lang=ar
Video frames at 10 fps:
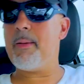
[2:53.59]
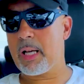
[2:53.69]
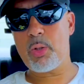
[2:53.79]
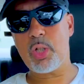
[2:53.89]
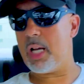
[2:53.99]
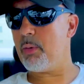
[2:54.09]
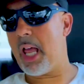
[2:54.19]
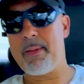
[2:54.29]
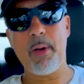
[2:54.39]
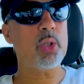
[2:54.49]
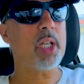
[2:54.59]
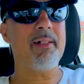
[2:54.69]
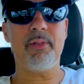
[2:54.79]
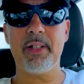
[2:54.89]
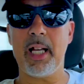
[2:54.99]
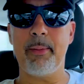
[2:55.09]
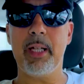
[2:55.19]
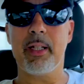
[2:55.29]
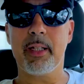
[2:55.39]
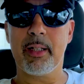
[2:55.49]
ما كنتش والله ما كنت عارف اصاحبي
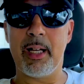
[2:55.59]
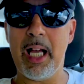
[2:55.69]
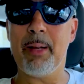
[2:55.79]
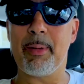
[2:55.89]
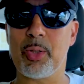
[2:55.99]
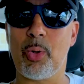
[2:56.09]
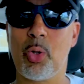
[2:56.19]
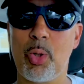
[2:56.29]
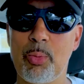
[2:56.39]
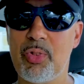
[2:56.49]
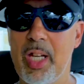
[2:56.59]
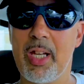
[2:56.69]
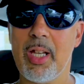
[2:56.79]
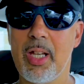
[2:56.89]
أه، انا بغيت نقول لكم شي